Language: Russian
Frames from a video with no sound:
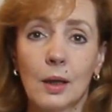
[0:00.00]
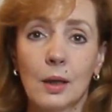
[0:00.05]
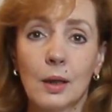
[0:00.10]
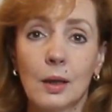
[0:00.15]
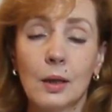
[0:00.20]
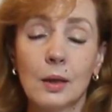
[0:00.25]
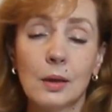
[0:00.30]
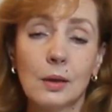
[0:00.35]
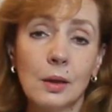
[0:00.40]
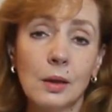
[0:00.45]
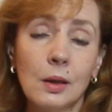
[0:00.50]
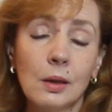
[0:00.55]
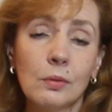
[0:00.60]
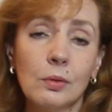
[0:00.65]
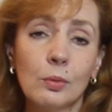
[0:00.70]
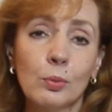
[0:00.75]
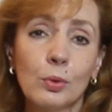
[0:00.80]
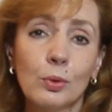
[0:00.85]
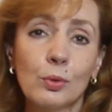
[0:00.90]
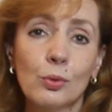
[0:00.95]
И из
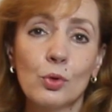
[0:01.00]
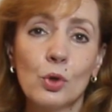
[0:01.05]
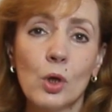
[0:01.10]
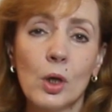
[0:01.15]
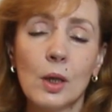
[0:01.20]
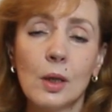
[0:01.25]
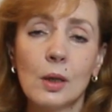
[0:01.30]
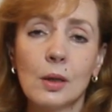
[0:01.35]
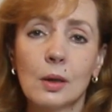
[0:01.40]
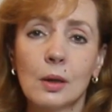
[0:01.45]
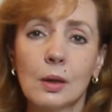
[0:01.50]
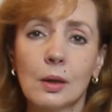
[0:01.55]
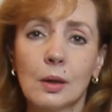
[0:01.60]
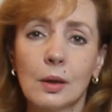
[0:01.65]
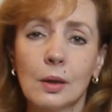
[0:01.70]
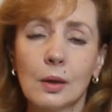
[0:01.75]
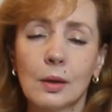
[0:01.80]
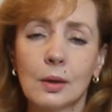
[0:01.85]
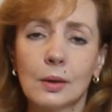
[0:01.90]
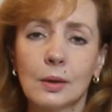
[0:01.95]
этого получается
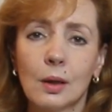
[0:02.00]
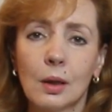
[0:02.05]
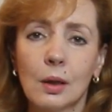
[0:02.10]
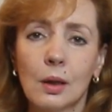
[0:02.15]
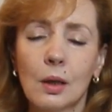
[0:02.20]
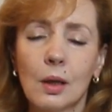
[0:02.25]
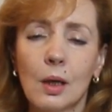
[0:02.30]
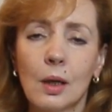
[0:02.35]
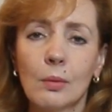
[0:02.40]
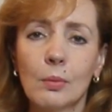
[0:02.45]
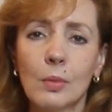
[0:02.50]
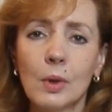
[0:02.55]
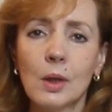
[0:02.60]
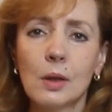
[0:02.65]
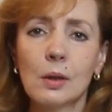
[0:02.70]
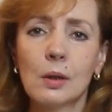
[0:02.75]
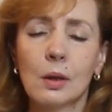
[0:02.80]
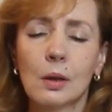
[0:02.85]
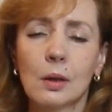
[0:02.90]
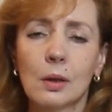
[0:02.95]
такая
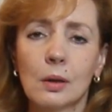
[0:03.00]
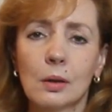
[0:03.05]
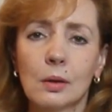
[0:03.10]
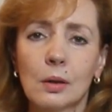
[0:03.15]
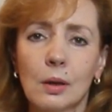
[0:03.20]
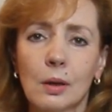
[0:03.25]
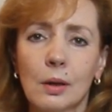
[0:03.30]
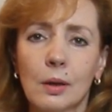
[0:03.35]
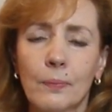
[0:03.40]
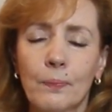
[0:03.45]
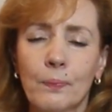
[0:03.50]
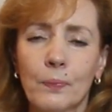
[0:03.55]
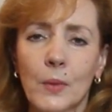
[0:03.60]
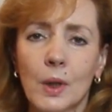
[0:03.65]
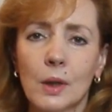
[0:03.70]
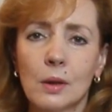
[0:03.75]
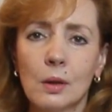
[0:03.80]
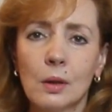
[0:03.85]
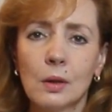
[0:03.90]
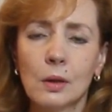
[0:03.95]
трагикомедия, когда,
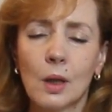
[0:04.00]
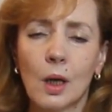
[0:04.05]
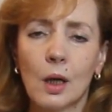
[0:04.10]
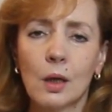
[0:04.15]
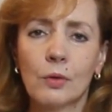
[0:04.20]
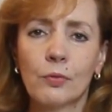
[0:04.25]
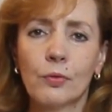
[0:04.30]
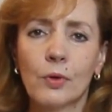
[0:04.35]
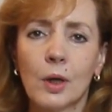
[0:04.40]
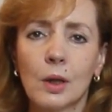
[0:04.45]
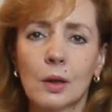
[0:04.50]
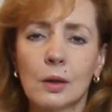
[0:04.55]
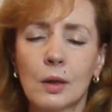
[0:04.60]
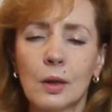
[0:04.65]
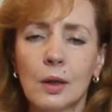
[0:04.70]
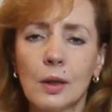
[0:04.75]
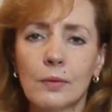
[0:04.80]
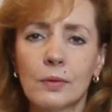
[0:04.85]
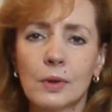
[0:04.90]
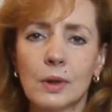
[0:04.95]
знаете, как в
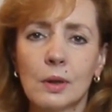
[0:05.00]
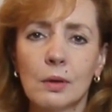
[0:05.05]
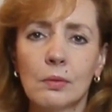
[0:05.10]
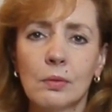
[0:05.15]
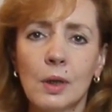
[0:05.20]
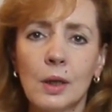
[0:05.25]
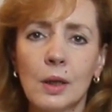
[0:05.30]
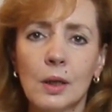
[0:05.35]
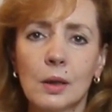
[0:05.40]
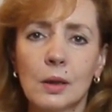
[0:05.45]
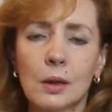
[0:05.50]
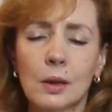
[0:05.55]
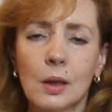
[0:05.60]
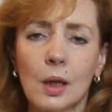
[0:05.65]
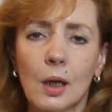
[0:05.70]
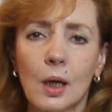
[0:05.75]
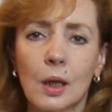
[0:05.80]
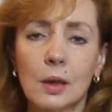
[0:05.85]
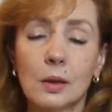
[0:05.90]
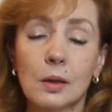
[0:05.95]
котле все
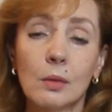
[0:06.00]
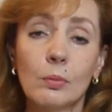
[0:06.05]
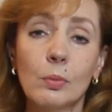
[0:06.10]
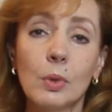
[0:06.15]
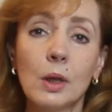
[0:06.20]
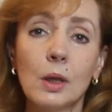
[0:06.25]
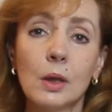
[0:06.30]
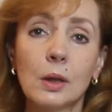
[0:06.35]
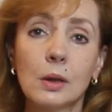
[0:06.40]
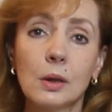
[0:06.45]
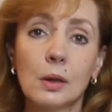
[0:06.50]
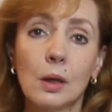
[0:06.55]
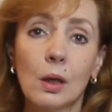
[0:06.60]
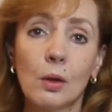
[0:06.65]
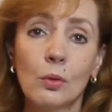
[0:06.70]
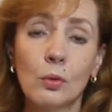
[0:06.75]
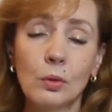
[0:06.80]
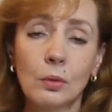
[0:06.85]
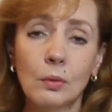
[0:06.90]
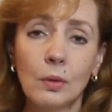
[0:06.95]
варятся, а с обеих
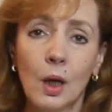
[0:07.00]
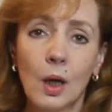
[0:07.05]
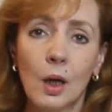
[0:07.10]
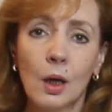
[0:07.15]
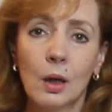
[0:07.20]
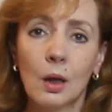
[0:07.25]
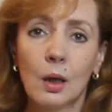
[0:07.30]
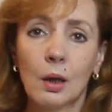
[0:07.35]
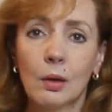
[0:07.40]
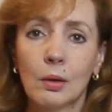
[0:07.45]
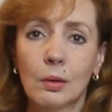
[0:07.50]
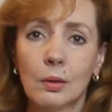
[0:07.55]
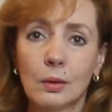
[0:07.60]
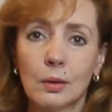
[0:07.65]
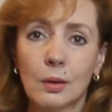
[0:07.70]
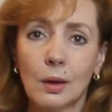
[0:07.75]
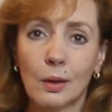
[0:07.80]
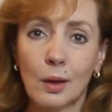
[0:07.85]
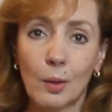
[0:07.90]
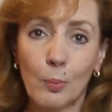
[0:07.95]
сторон –
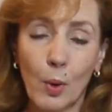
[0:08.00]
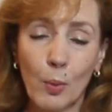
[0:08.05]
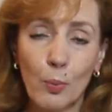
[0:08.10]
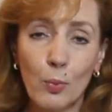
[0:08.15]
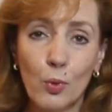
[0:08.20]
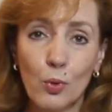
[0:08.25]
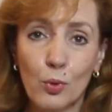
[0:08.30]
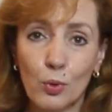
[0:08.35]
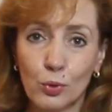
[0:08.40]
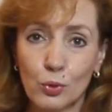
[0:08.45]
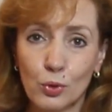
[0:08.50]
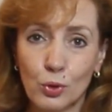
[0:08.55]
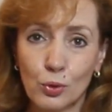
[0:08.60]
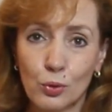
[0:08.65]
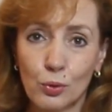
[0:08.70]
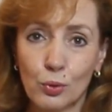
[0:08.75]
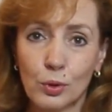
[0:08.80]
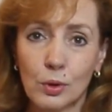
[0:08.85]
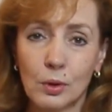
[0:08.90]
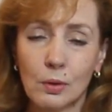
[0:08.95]
так, по
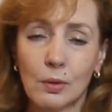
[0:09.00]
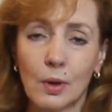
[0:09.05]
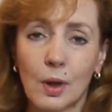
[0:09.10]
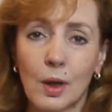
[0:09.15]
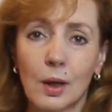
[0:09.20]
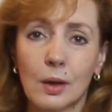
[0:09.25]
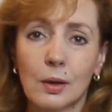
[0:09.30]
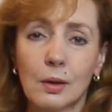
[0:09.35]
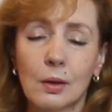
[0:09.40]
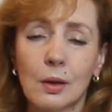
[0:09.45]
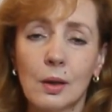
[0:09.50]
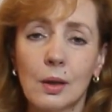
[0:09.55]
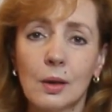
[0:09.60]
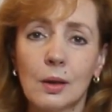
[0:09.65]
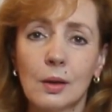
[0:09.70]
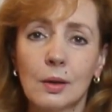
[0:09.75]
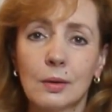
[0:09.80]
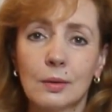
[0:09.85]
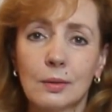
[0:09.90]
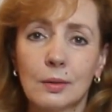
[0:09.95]
поручню этого
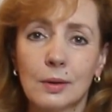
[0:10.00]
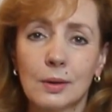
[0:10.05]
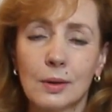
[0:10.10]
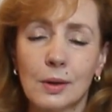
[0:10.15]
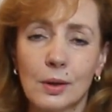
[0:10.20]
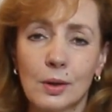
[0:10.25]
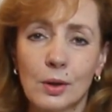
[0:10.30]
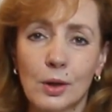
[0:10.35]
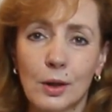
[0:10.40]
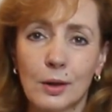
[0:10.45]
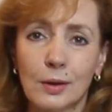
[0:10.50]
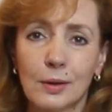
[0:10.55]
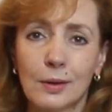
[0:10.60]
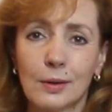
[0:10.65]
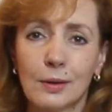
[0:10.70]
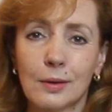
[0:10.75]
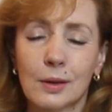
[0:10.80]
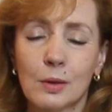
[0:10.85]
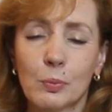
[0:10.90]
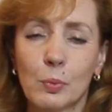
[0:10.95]
котла сидят
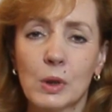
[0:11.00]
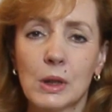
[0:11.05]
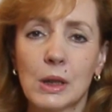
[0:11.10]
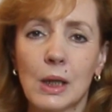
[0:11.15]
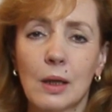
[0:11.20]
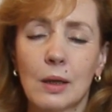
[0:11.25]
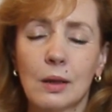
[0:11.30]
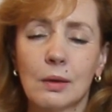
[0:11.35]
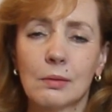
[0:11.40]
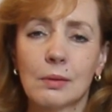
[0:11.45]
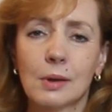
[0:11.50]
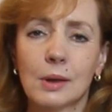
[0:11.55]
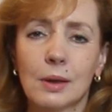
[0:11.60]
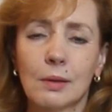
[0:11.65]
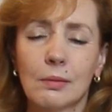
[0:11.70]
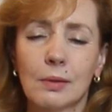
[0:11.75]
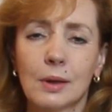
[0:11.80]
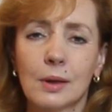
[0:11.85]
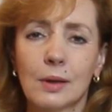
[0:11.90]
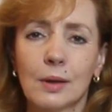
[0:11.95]
специально
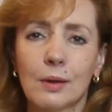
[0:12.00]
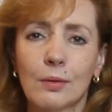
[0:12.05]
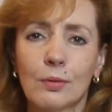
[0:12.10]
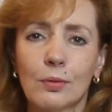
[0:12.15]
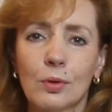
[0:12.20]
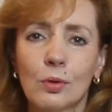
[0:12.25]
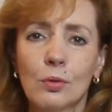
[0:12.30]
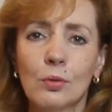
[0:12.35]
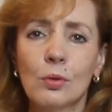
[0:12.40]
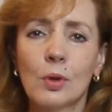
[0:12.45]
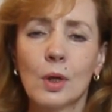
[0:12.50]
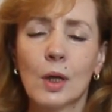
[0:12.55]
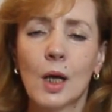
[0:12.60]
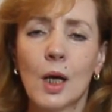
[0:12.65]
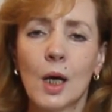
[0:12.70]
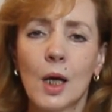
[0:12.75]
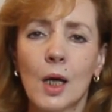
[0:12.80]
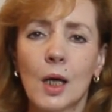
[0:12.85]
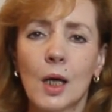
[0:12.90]
выставленные фигуры